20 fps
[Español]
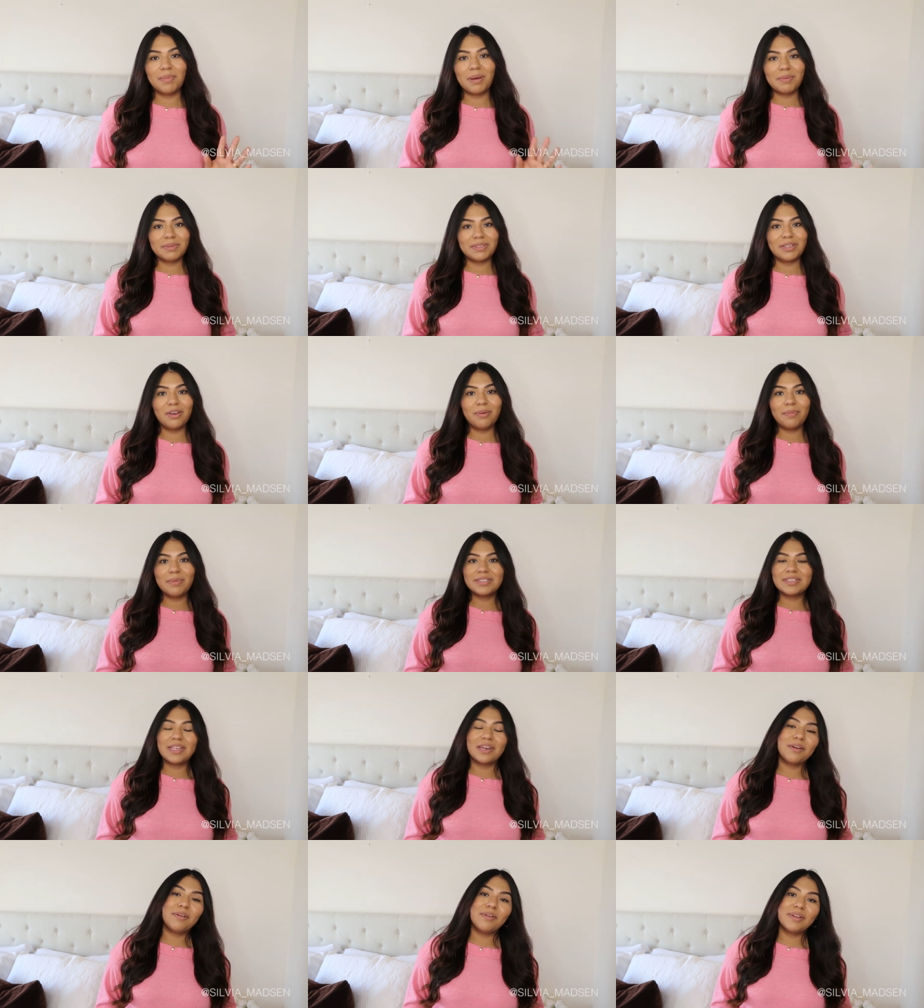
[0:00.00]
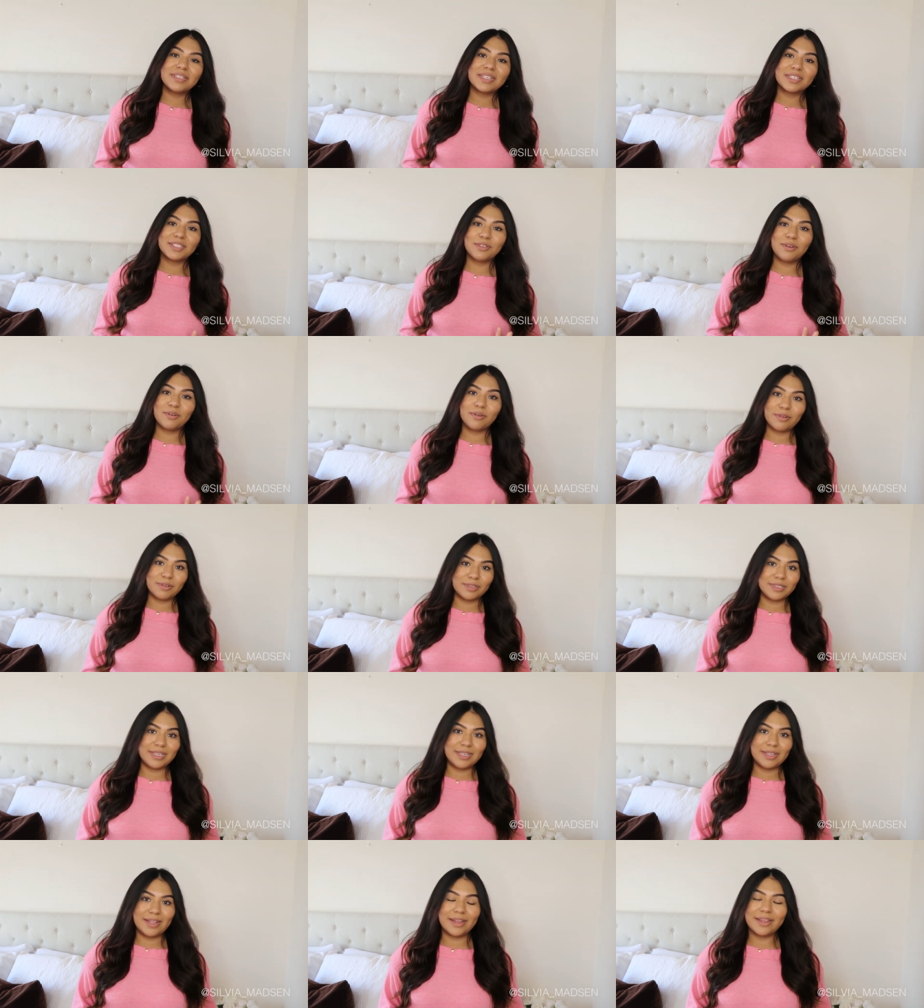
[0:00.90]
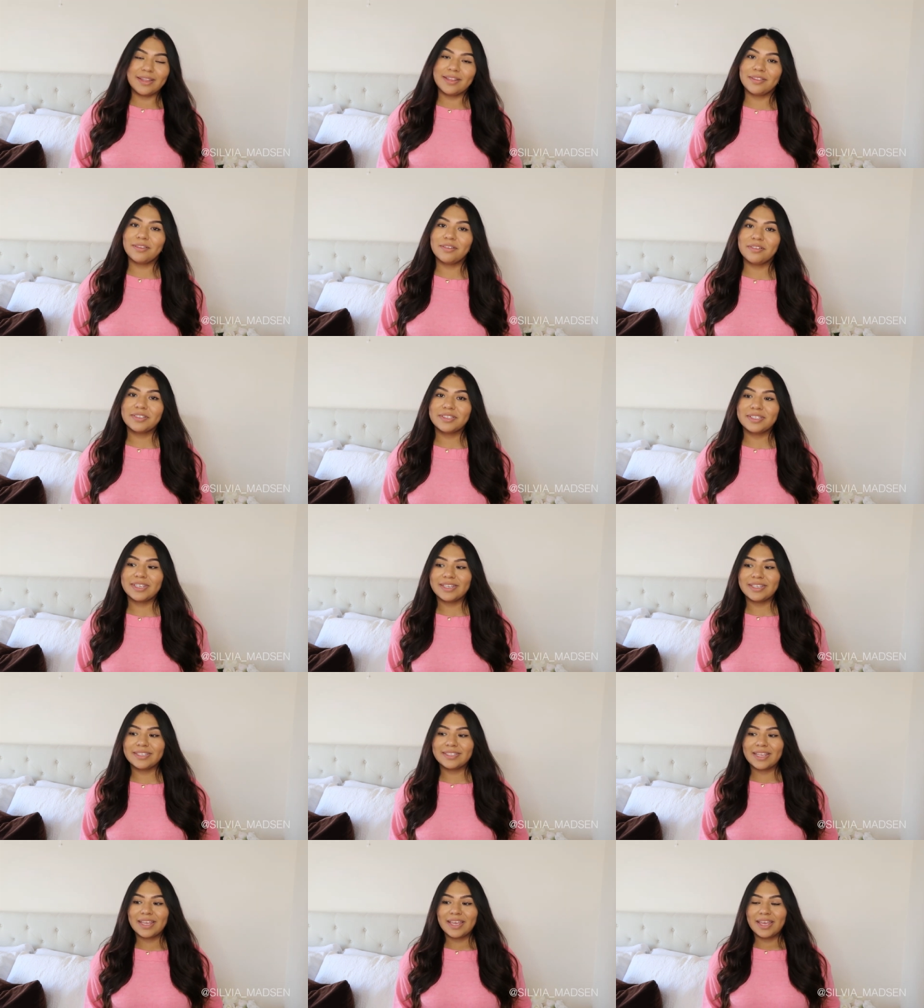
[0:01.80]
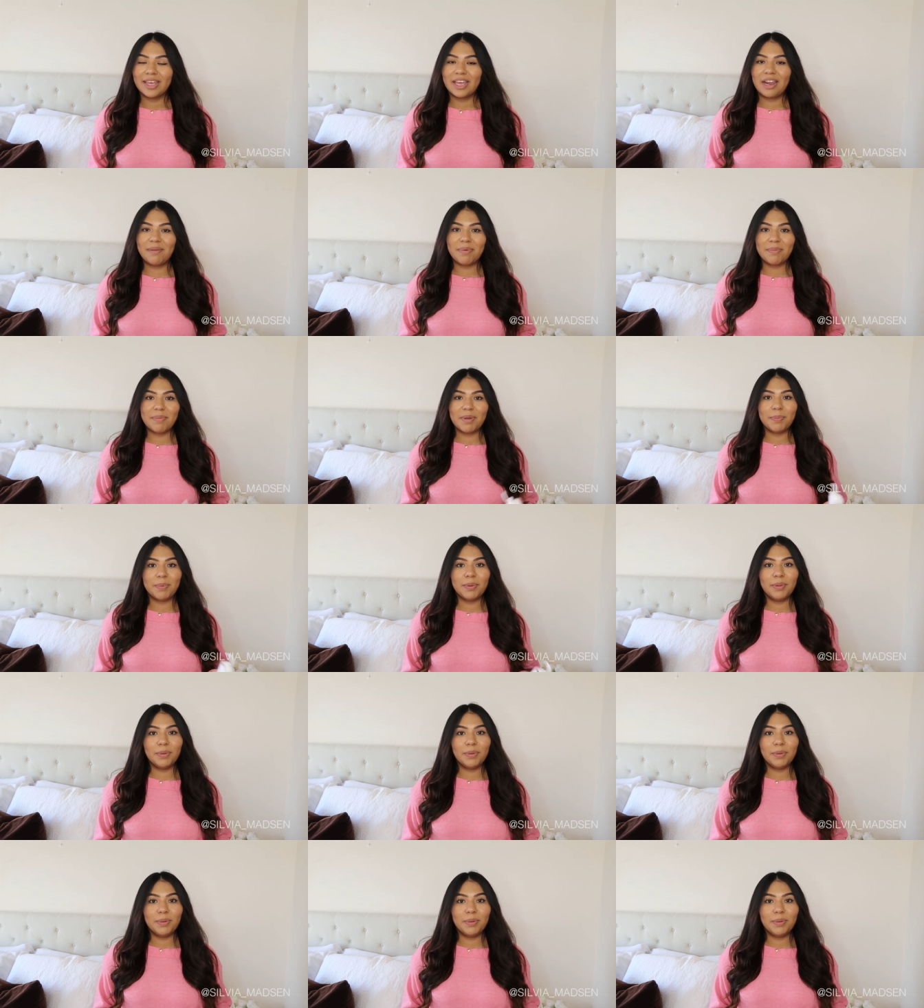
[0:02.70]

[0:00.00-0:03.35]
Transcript: Vamos a comenzar con la sección cocina. Entonces, el primer